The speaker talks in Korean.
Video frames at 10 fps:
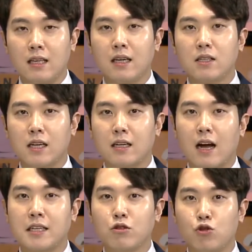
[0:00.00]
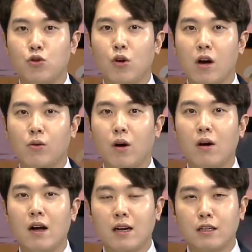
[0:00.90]
이게 가장
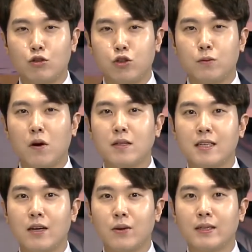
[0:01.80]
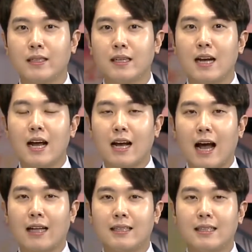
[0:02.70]
중요하고요. 그 두 번째로는
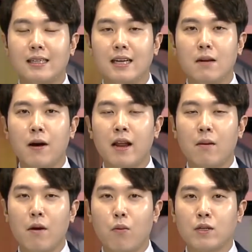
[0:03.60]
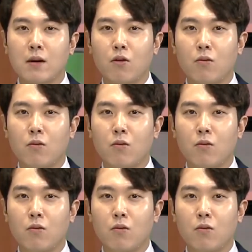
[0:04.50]
같은 일반암의 보장